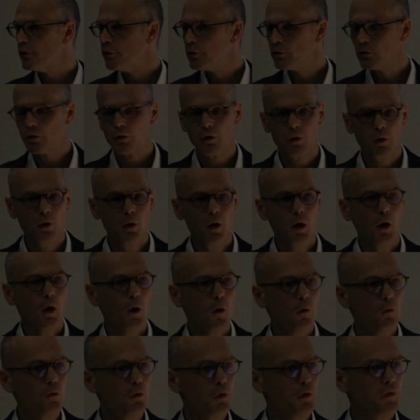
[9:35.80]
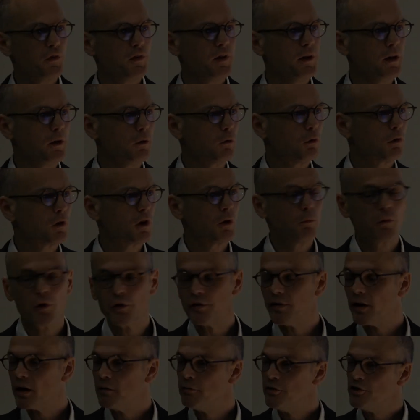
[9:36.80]
encres, ou aussi qu'on
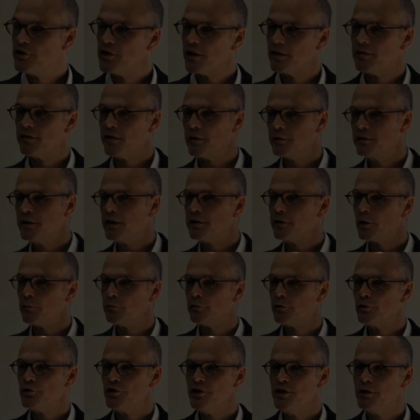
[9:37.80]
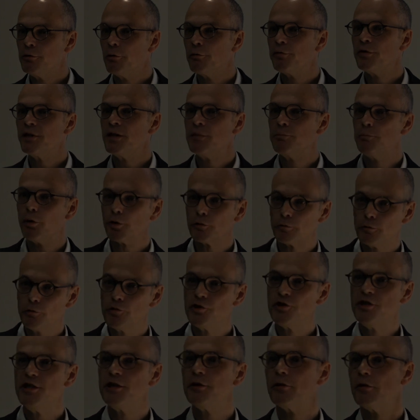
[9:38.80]
commence à réfléchir à des ordinateurs biologiques. On fait des portes
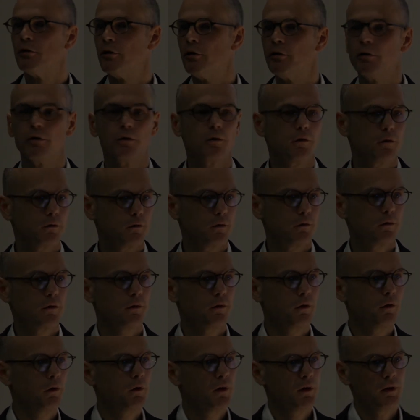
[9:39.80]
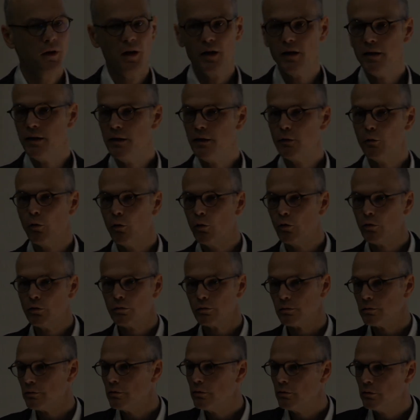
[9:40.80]
logiques en, et au,
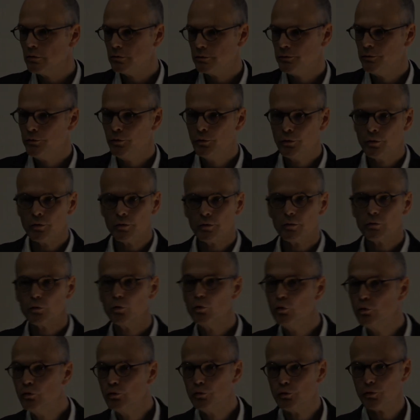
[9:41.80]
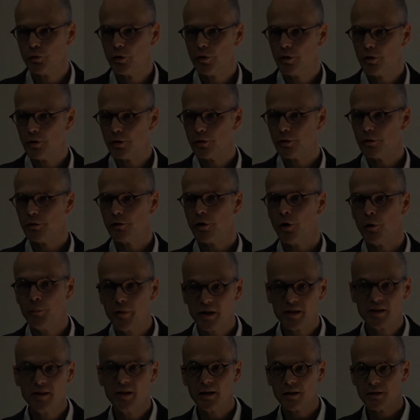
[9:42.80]
non ou euh, en
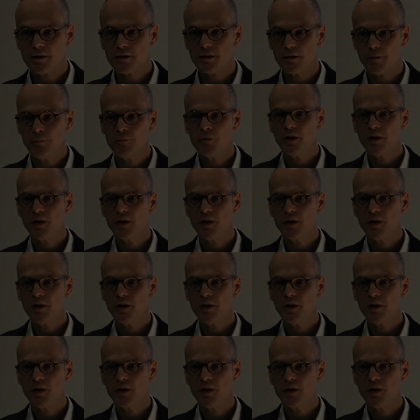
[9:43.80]
bactéries.